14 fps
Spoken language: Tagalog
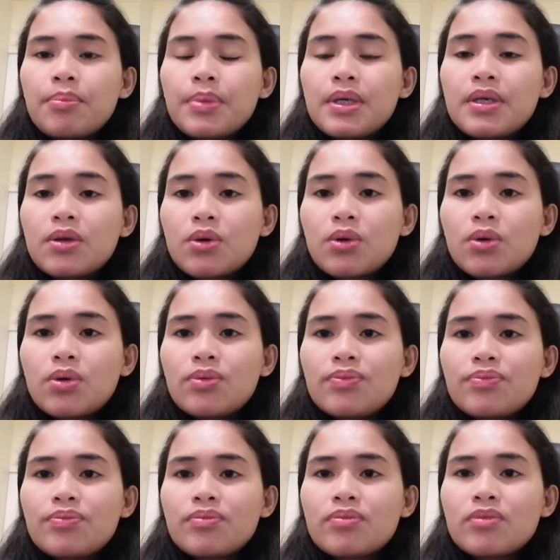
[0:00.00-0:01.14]
pero
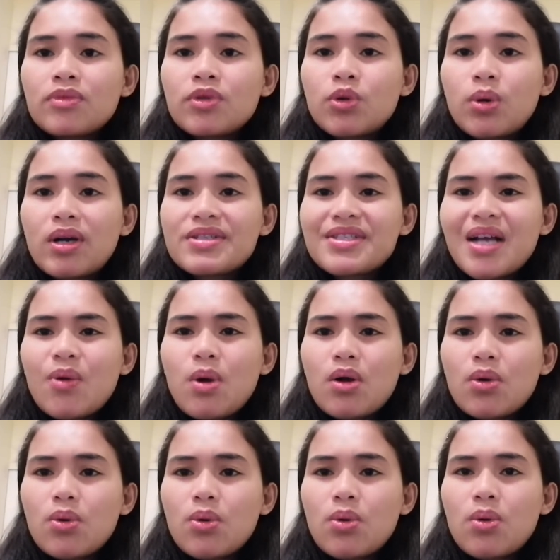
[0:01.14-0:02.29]
yung asawa
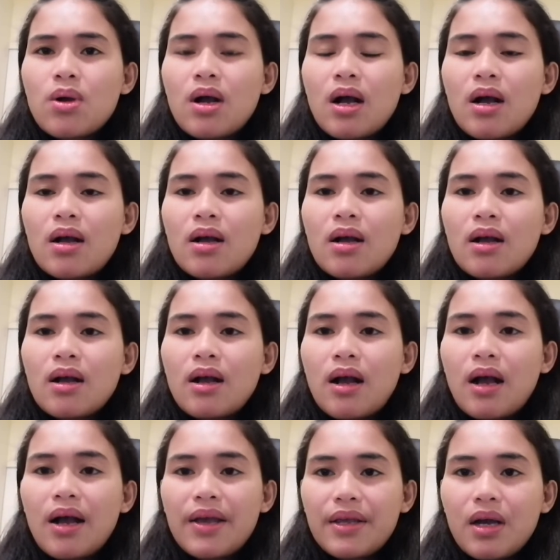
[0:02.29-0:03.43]
ko
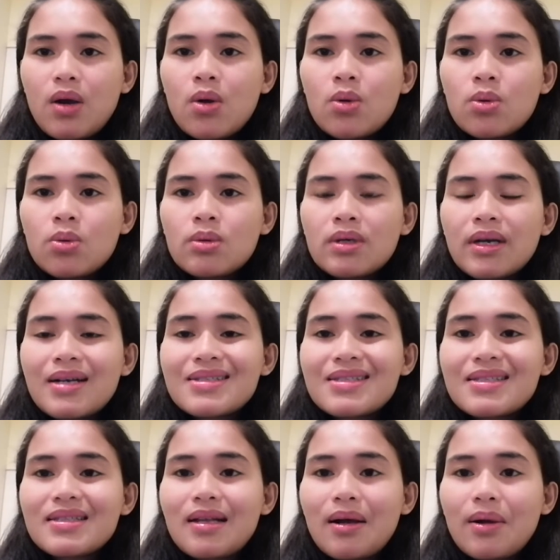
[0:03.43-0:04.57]
ayaw
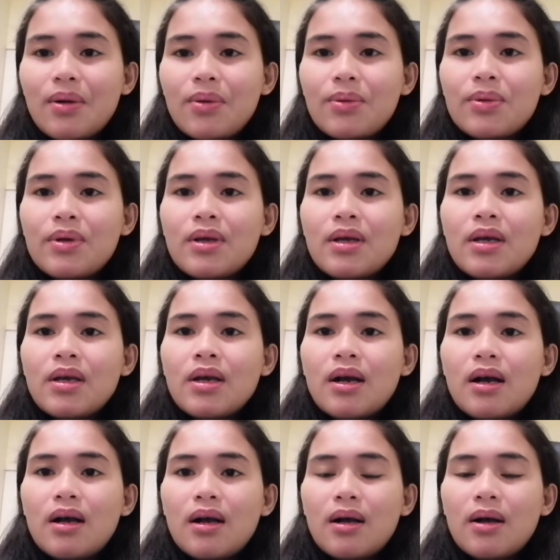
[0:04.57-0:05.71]
kasi daw
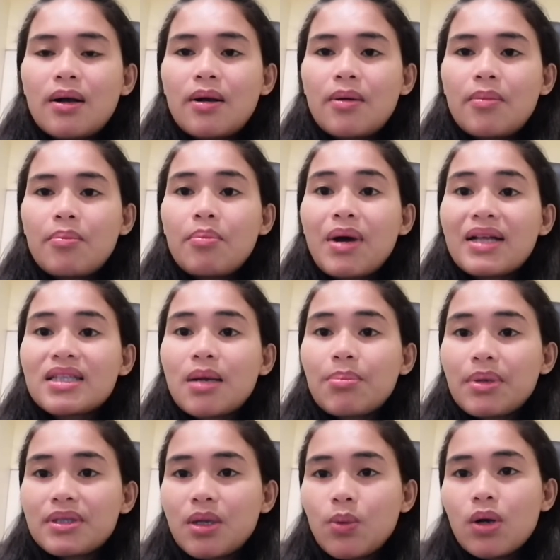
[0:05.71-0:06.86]
uh, bata pa
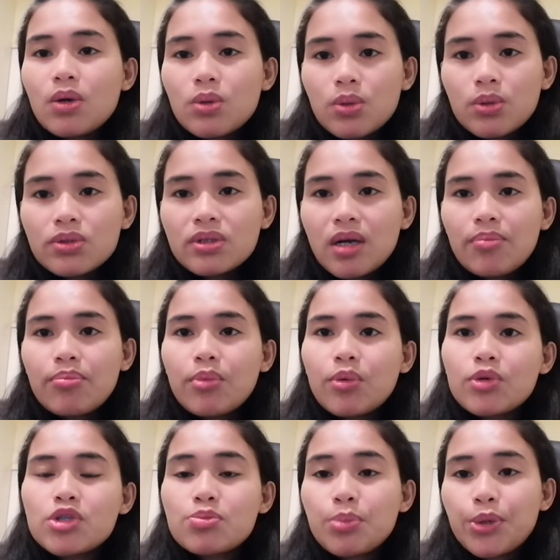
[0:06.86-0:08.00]
daw ako
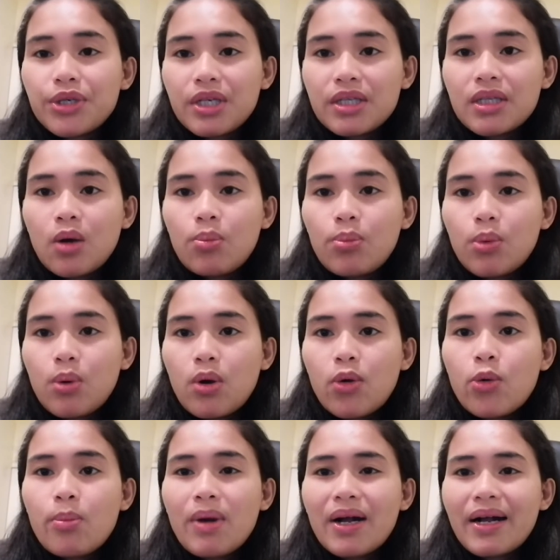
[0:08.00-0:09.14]
tapos pwede daw po
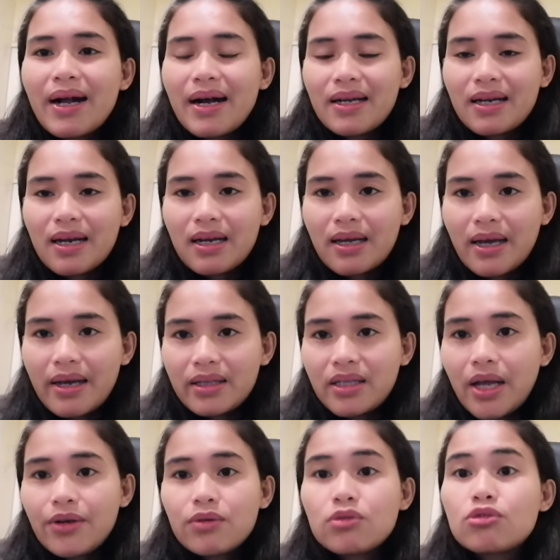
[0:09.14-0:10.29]
ako mag-aral kahit
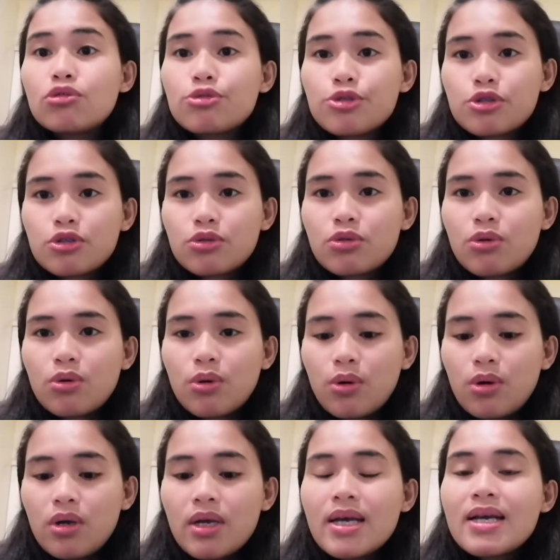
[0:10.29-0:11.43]
anong gusto ko
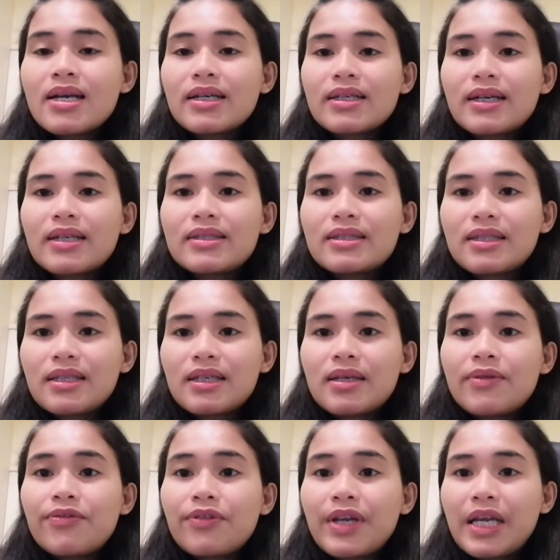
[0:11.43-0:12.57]
kasi
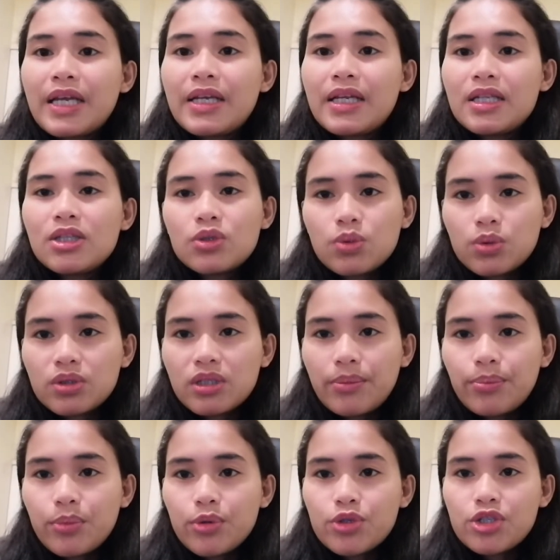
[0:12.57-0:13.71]
free dito
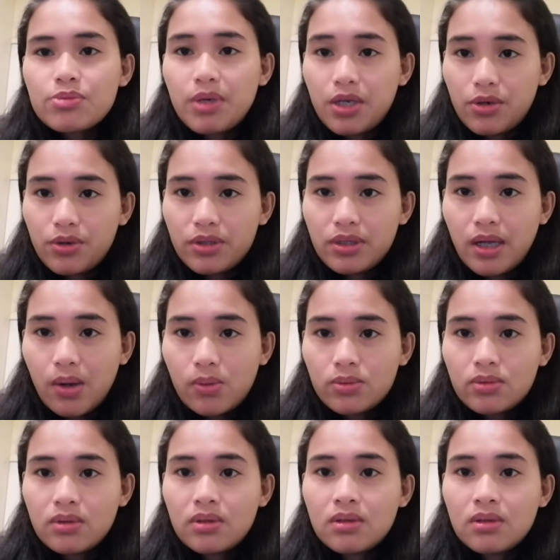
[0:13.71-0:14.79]
tapos meron daw